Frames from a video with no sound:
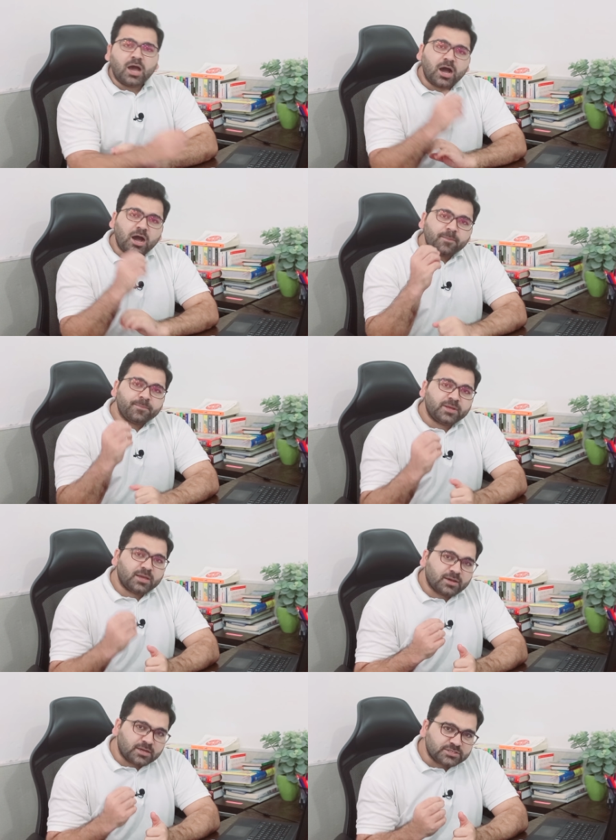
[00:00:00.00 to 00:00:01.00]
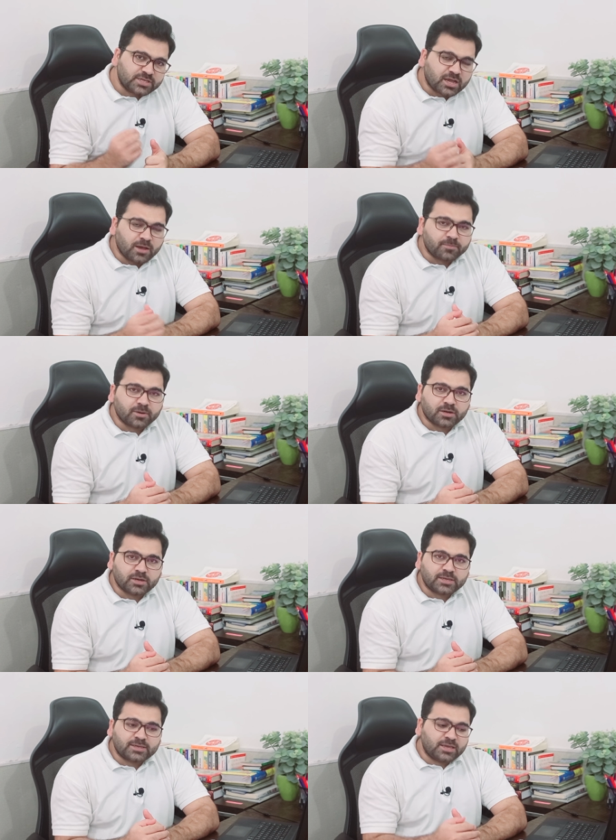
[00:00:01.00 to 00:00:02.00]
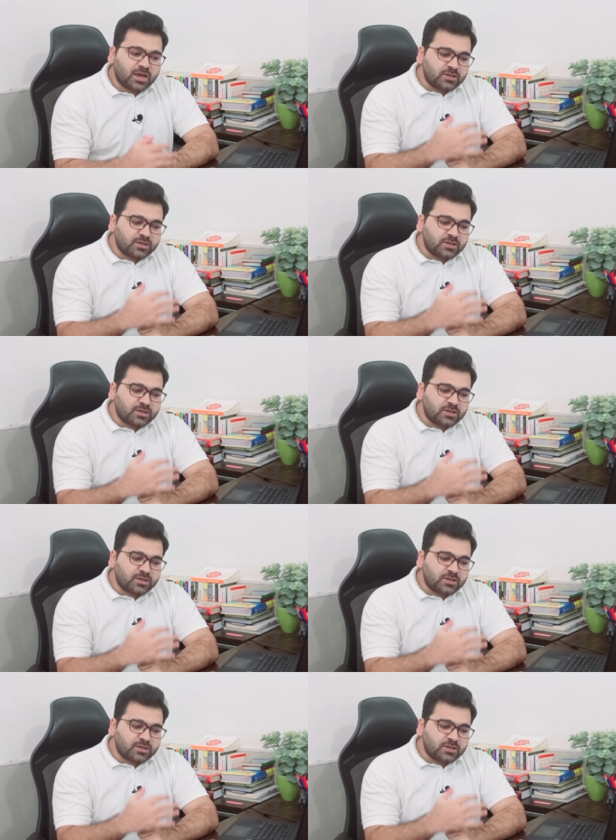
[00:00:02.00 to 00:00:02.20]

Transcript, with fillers: आपने आज ये काम करना है कि